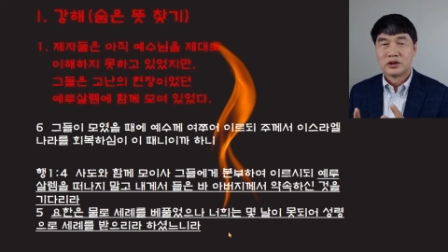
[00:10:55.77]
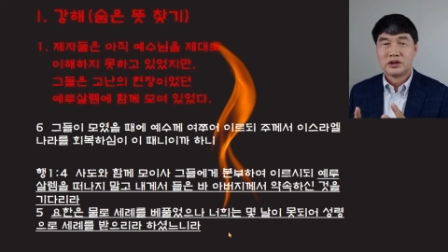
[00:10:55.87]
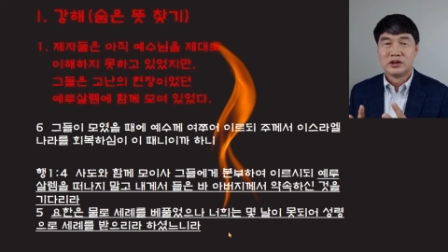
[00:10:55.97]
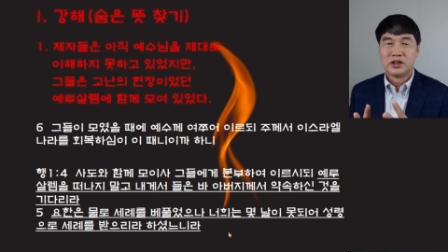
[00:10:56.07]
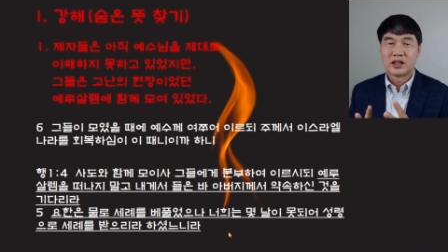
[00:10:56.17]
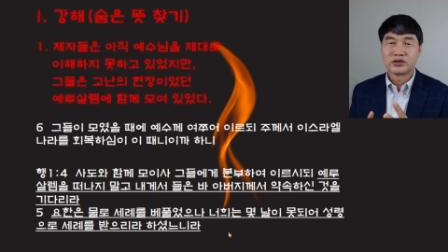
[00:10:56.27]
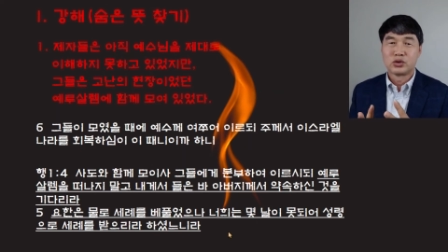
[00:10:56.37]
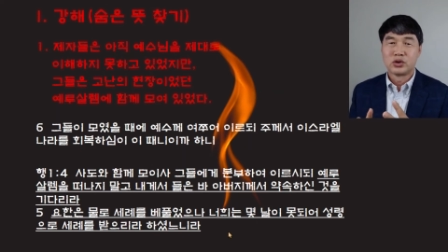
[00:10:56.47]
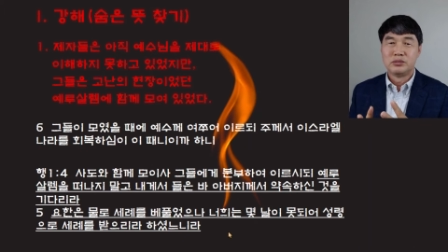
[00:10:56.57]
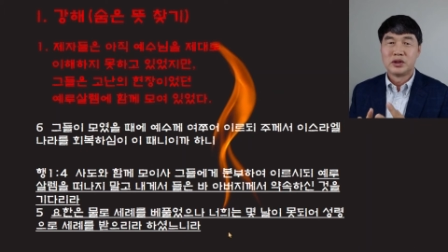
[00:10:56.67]
그
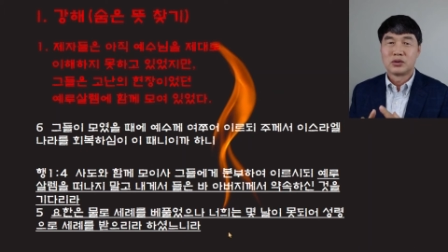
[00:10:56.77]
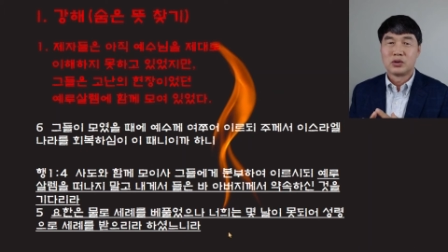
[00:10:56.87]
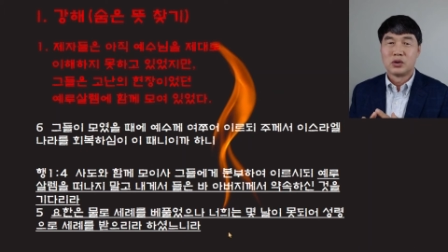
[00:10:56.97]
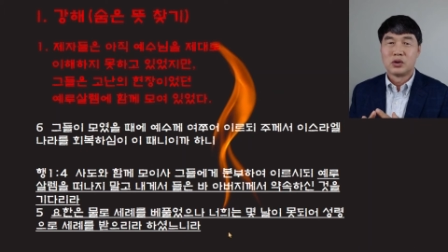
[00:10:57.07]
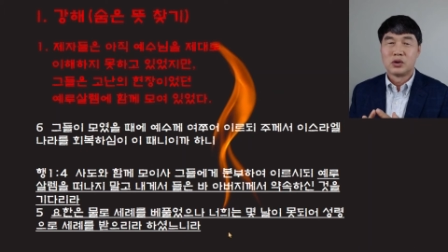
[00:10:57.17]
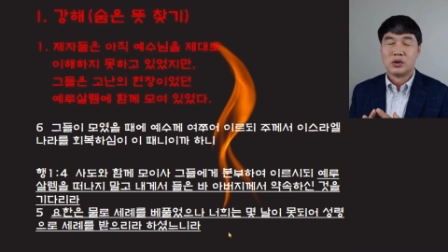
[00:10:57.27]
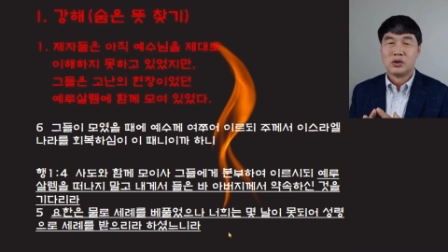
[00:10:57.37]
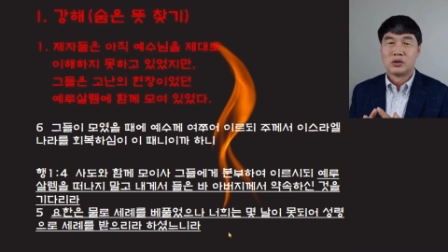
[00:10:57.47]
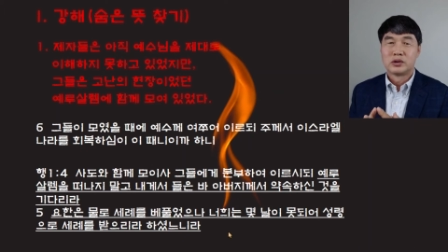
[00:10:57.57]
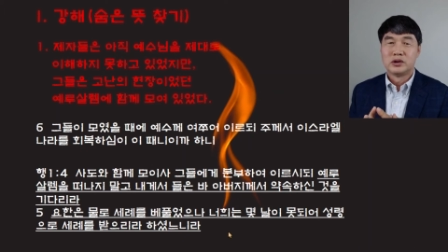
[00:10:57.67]
약속을 믿고
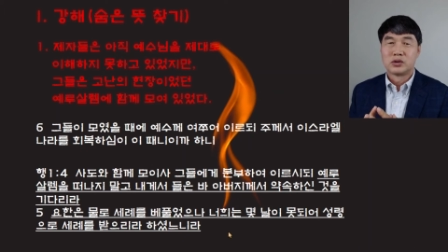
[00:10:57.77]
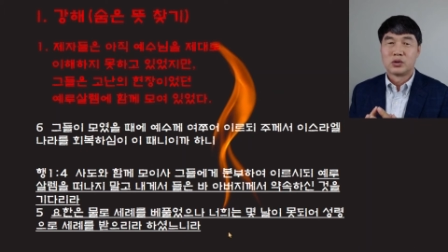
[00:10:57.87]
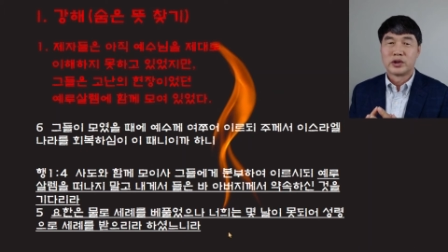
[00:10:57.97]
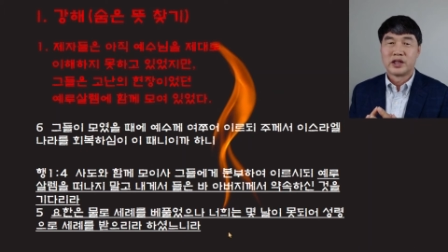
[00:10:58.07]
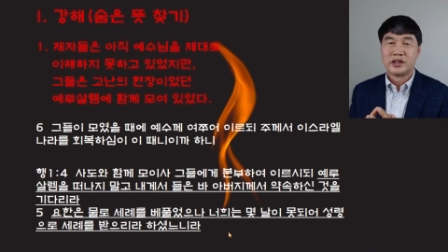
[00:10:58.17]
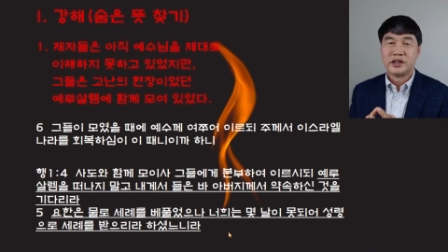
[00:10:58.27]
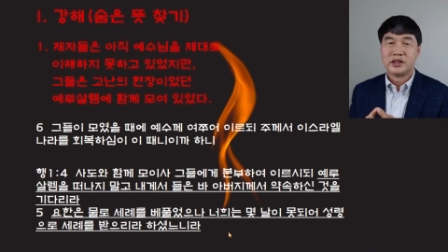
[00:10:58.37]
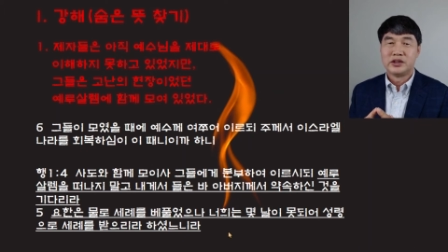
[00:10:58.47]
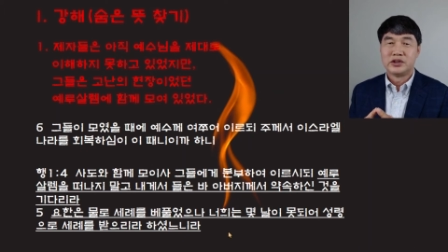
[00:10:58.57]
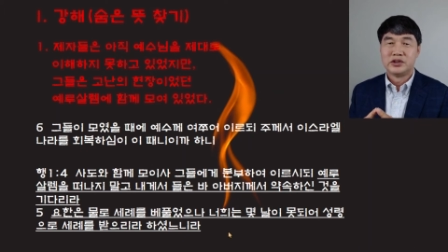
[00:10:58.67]
그
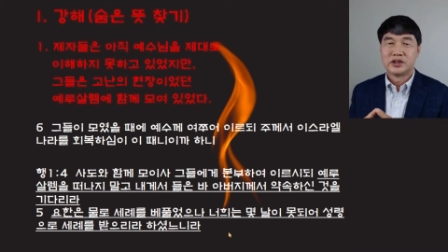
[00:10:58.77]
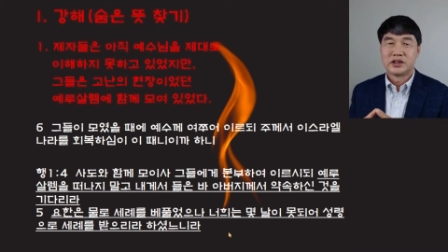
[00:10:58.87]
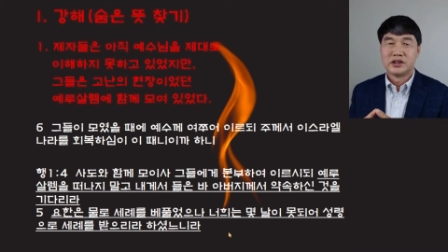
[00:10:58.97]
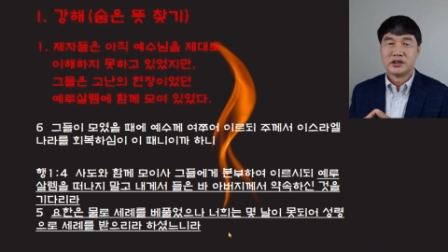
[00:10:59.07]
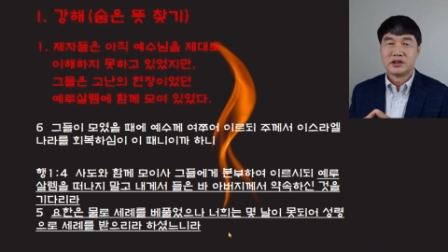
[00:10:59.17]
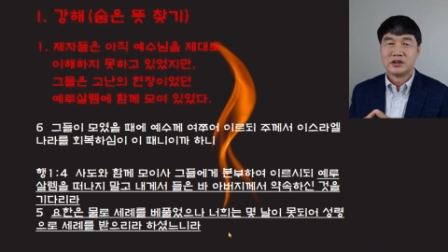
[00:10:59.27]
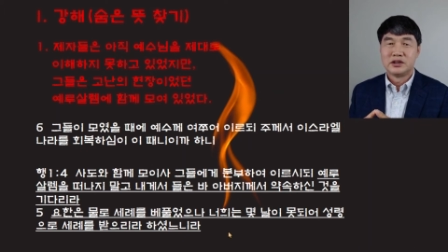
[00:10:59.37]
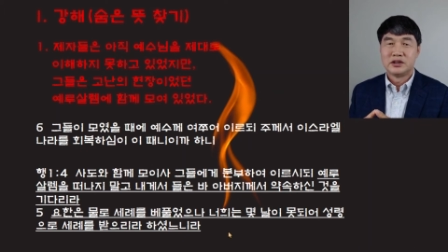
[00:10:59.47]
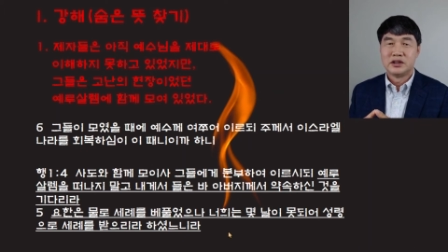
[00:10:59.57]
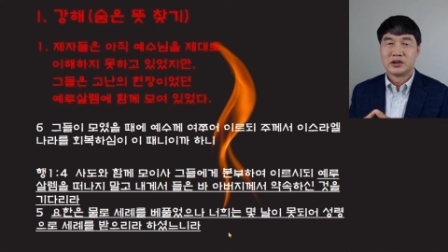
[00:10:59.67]
고난의
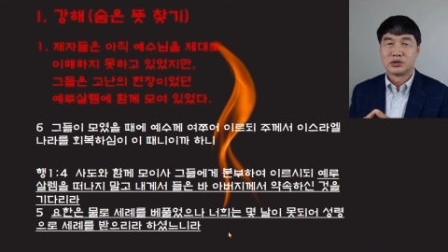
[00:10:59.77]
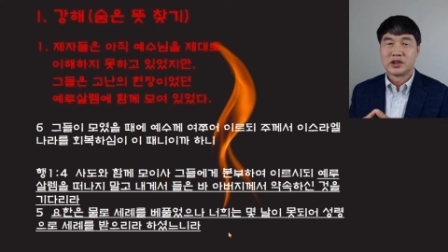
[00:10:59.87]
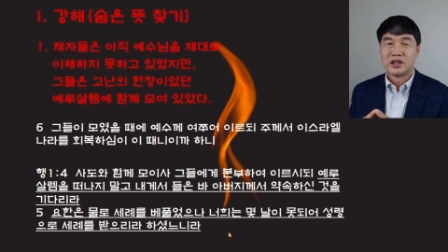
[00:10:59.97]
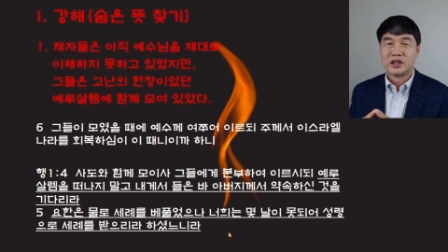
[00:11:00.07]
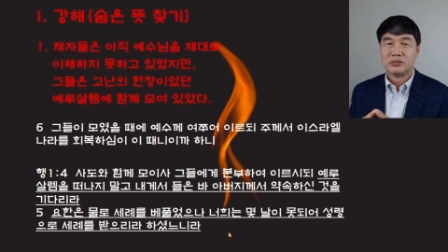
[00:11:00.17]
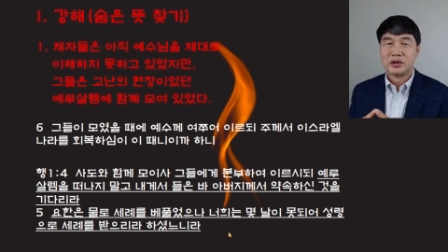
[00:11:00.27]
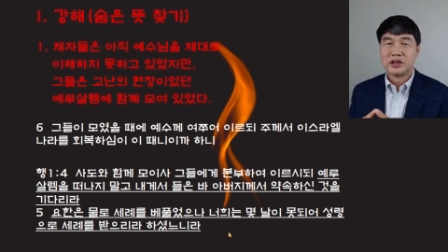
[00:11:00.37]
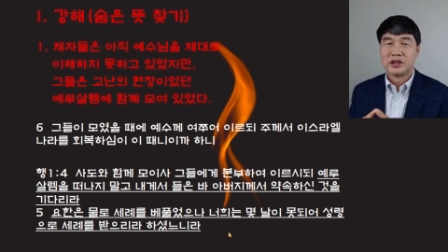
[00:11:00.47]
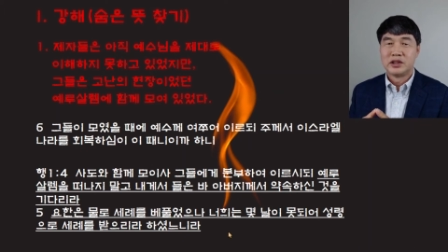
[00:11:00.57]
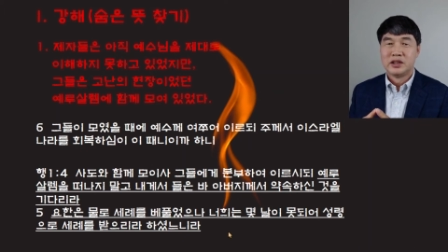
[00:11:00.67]
현장이었던
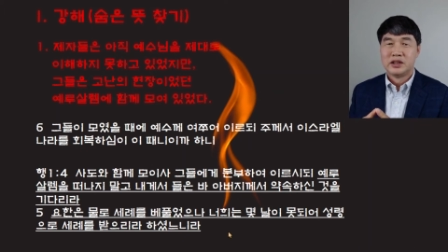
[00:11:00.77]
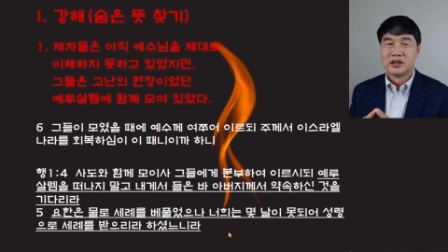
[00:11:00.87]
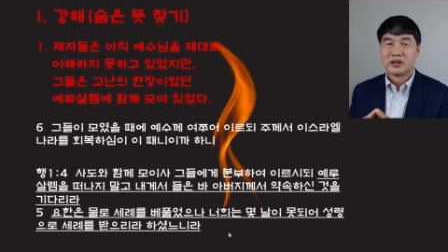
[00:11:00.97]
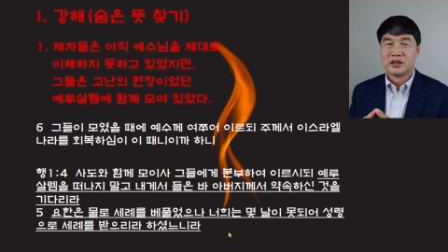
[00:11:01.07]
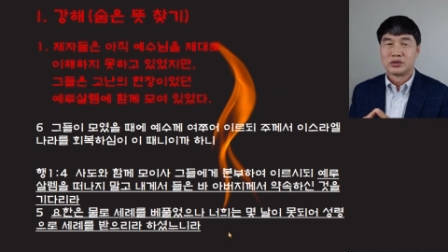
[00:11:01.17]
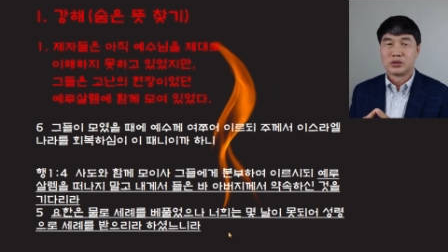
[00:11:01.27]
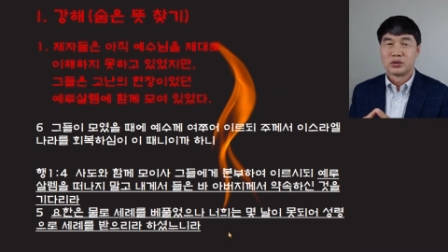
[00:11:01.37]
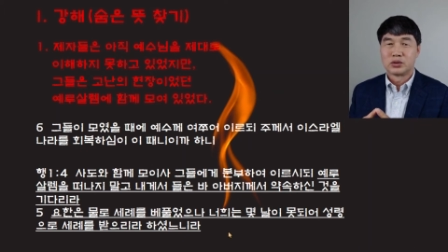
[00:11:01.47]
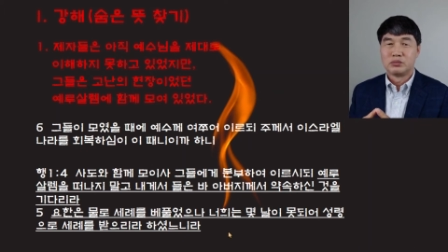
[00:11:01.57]
예루살렘에 계속